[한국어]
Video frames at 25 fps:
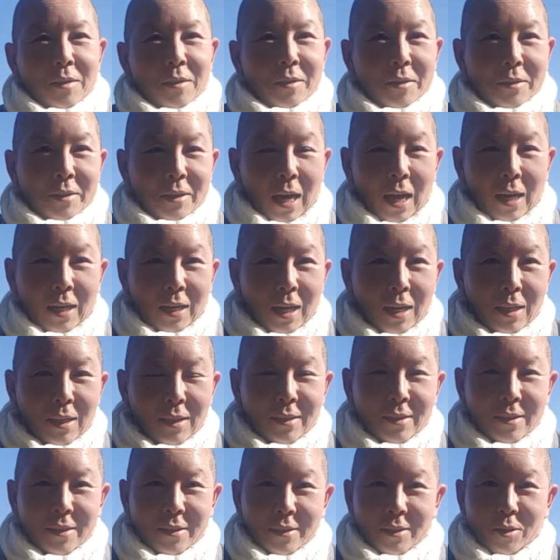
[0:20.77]
그거
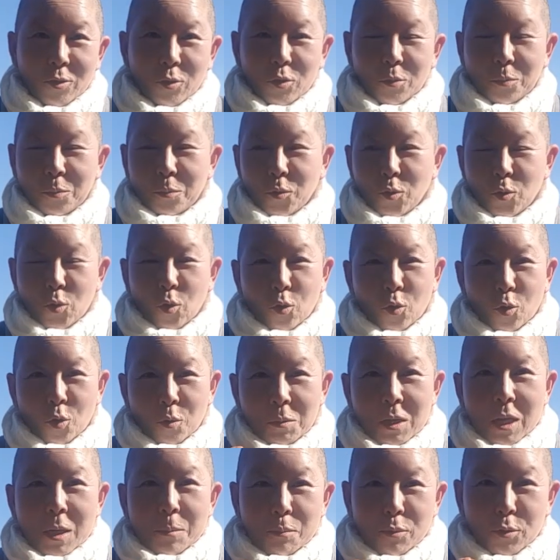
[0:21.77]
약간 그 조금
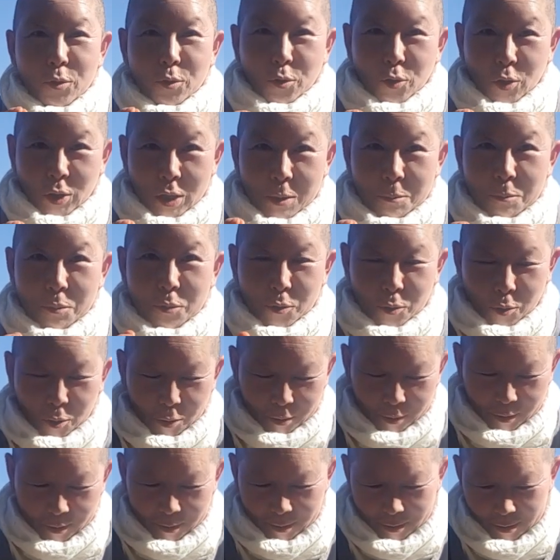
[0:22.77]
조금 1%죠
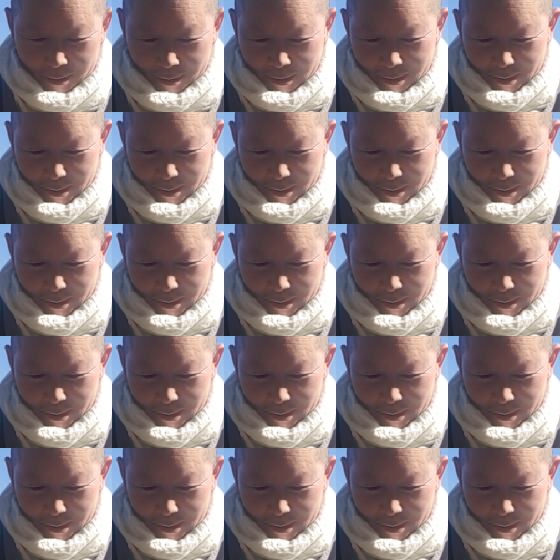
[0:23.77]
1% 예.